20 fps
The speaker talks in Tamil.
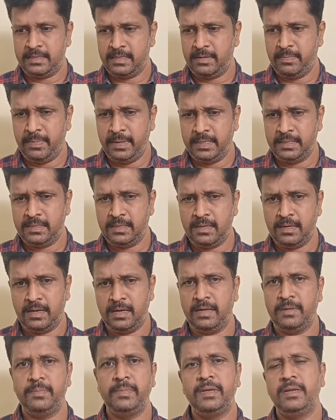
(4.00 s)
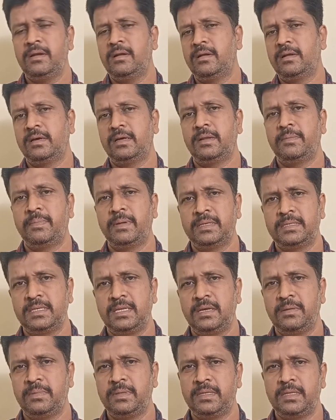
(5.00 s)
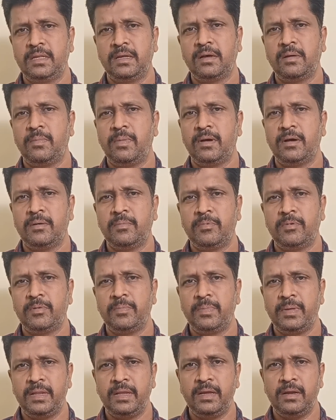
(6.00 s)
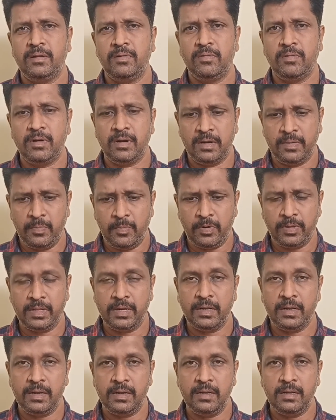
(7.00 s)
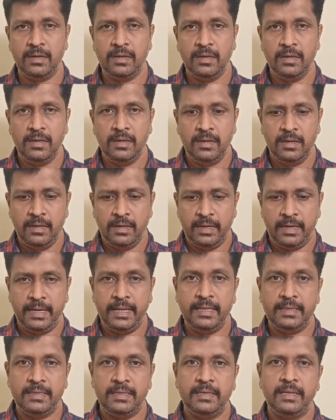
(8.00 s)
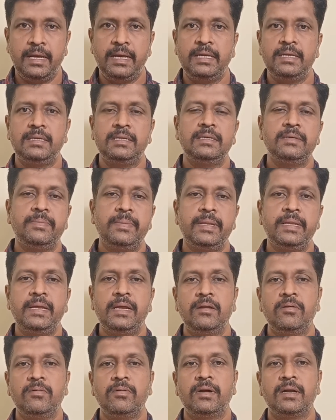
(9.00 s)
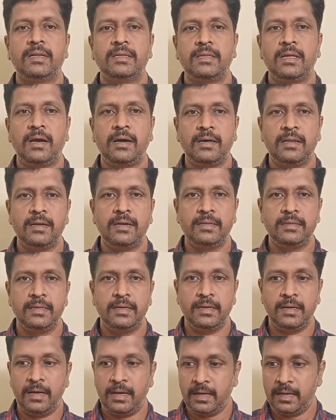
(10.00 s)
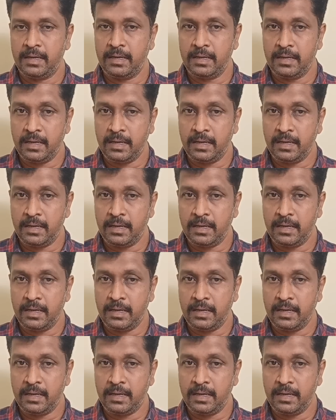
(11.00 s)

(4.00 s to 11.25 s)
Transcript: அசர்பைசான் ஆர்மீனியாவில் இருக்கிற பிரச்சனையை பற்றி தாங்க பார்க்க போகிறோம் பெரிய அளவுக்கான மோதல்கள் நேற்று நைட்டு பெரிய அளவுக்கான தாக்கல் நடத்தியிருக்காங்க